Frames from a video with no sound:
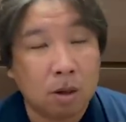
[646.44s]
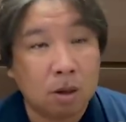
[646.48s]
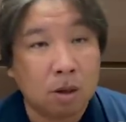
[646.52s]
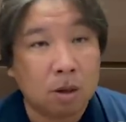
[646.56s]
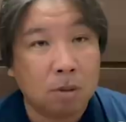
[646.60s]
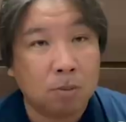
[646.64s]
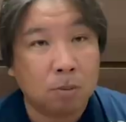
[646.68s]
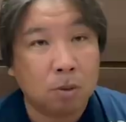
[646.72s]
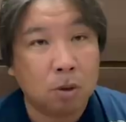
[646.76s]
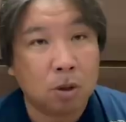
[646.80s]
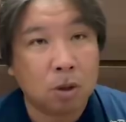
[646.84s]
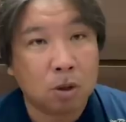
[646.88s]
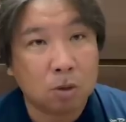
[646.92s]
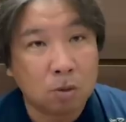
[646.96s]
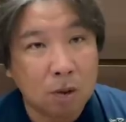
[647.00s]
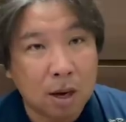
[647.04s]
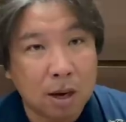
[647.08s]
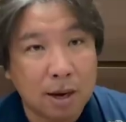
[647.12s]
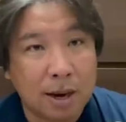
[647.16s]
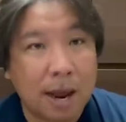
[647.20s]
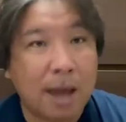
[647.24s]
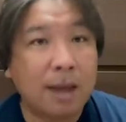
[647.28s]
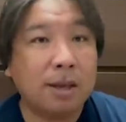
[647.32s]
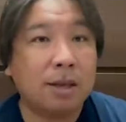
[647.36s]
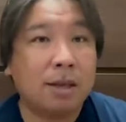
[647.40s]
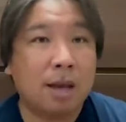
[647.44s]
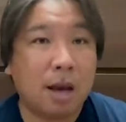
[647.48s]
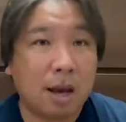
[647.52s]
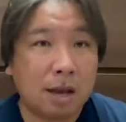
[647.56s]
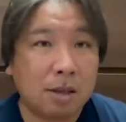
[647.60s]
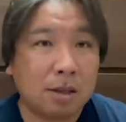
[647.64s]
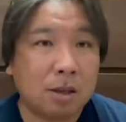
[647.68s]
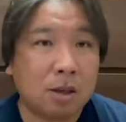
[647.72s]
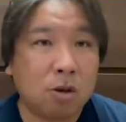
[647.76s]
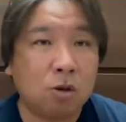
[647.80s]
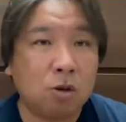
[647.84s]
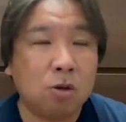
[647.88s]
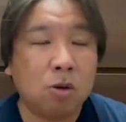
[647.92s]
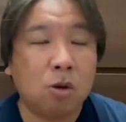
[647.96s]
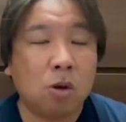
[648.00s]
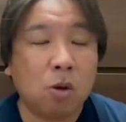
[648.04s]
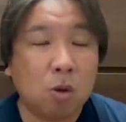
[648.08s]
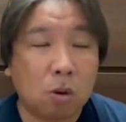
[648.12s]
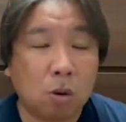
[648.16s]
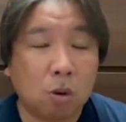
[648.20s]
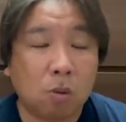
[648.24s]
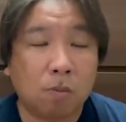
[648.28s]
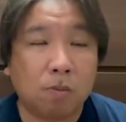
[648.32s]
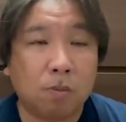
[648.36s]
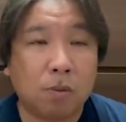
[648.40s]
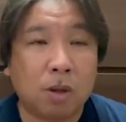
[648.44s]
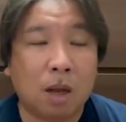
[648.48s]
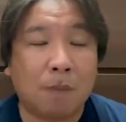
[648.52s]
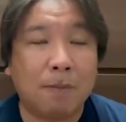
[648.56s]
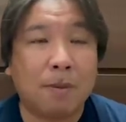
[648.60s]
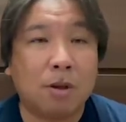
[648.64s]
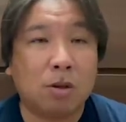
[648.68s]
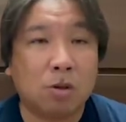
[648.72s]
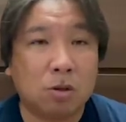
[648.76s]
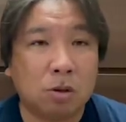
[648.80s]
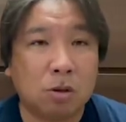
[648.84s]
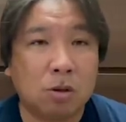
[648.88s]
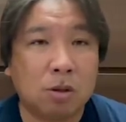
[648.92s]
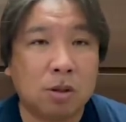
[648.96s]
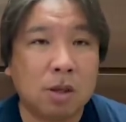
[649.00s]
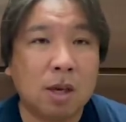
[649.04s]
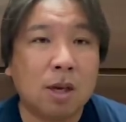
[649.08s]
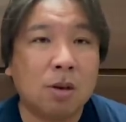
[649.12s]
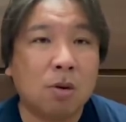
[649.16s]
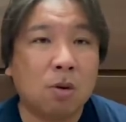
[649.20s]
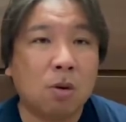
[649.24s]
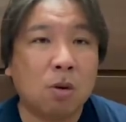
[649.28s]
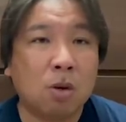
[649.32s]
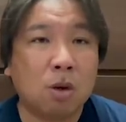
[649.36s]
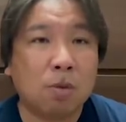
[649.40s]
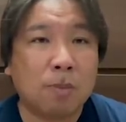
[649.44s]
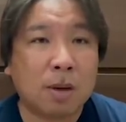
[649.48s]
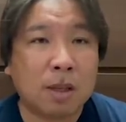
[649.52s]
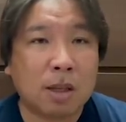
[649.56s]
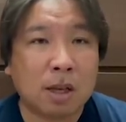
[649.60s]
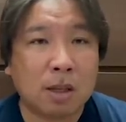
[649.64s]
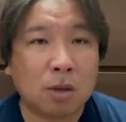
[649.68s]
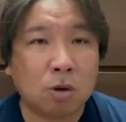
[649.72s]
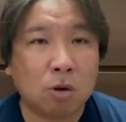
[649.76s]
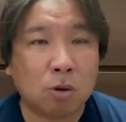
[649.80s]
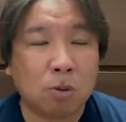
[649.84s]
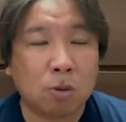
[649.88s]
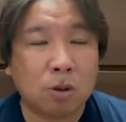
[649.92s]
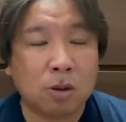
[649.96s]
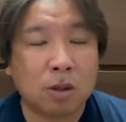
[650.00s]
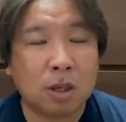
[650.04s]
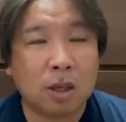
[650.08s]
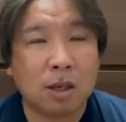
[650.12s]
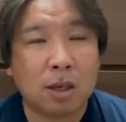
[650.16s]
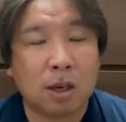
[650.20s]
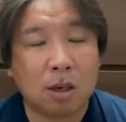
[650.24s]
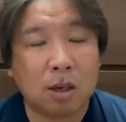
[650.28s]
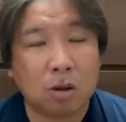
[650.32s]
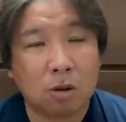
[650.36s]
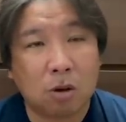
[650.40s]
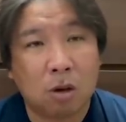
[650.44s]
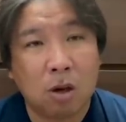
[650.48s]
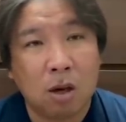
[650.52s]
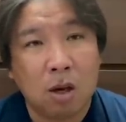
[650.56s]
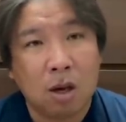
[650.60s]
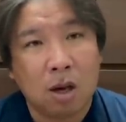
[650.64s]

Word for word: もしくは連携っていうのを試す絶好の場だと思ったんだけど、